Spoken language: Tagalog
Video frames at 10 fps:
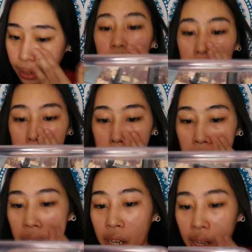Hindi
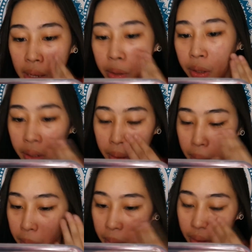siya, ano eh,
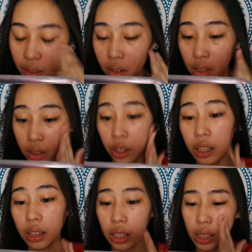pag dito,
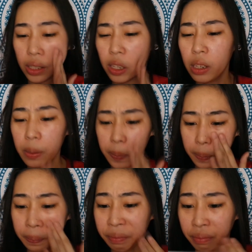hindi
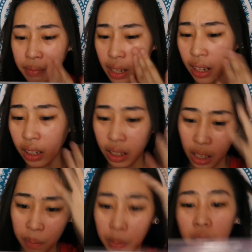
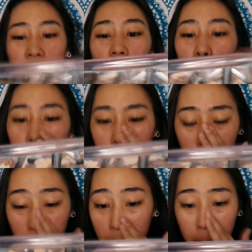malagkit pag tapos
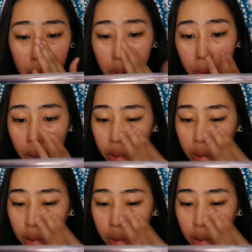mo ilagay ito.